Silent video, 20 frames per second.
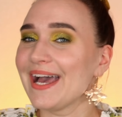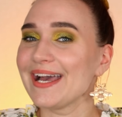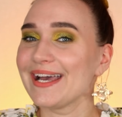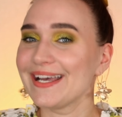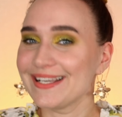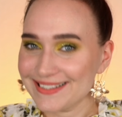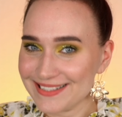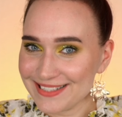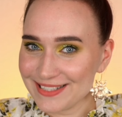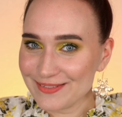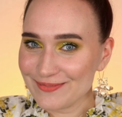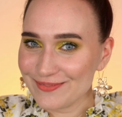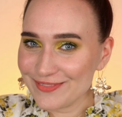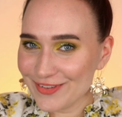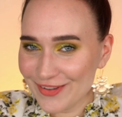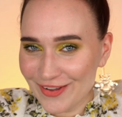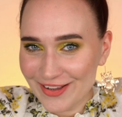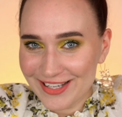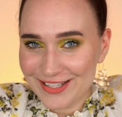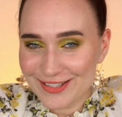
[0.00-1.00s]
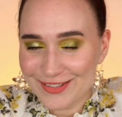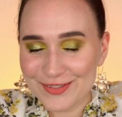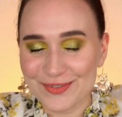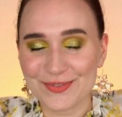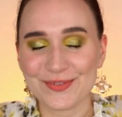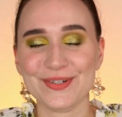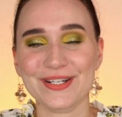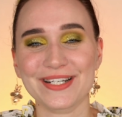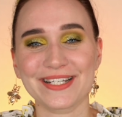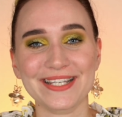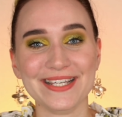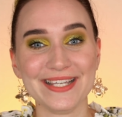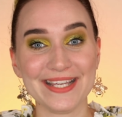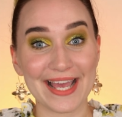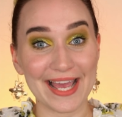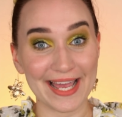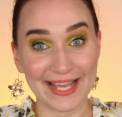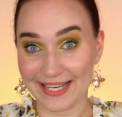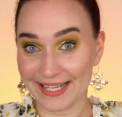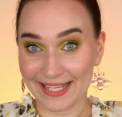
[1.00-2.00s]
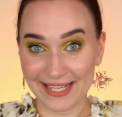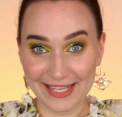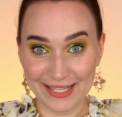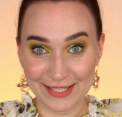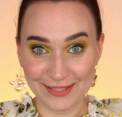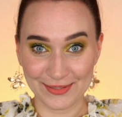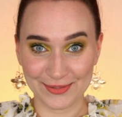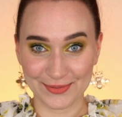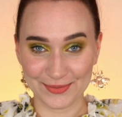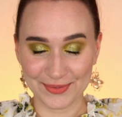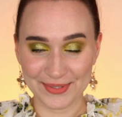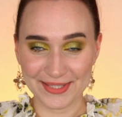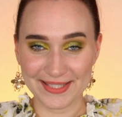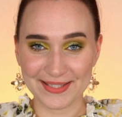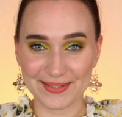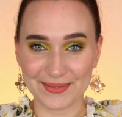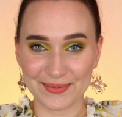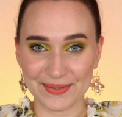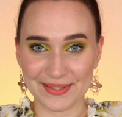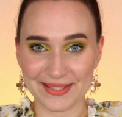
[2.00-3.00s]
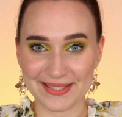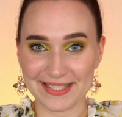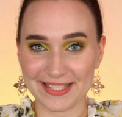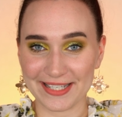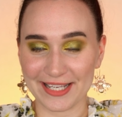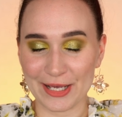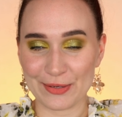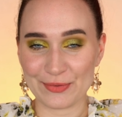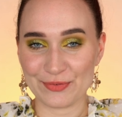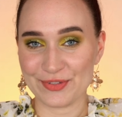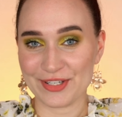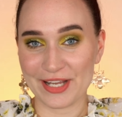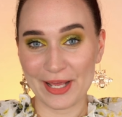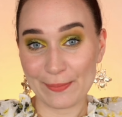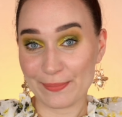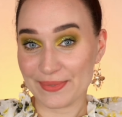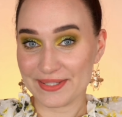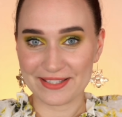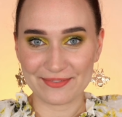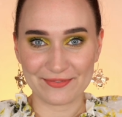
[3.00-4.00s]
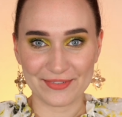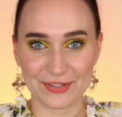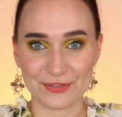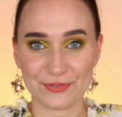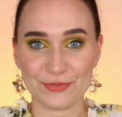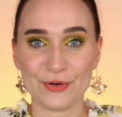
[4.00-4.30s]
Es gibt neue Drogerie LE News und ich habe wieder ein bisschen was